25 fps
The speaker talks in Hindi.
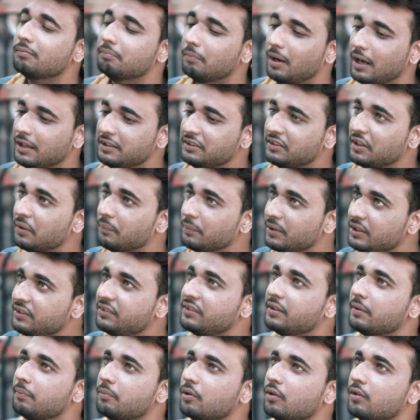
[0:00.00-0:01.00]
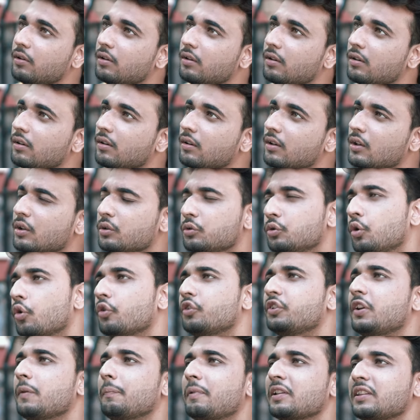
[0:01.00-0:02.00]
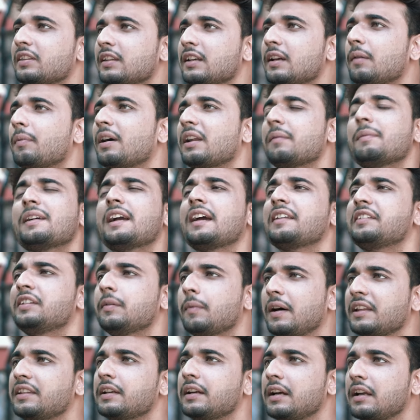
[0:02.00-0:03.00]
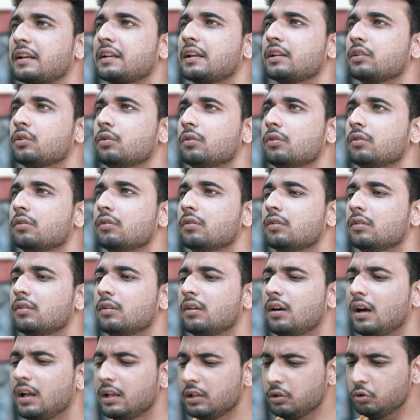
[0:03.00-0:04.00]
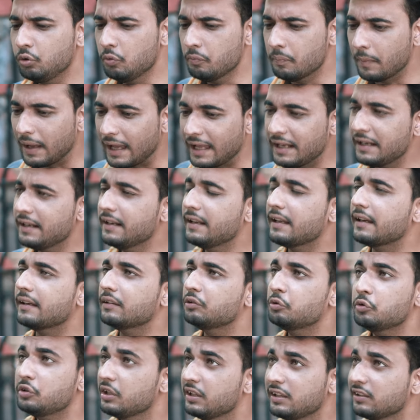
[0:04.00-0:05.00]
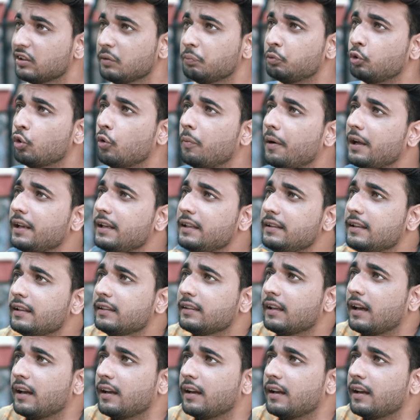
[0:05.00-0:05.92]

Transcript: भाई तमीज से बोल दोस्त की पत्नी के बारे में कैसी बातें कर रहे तो अरे तू मैरिड है तुझे ये सब शोभा नहीं देता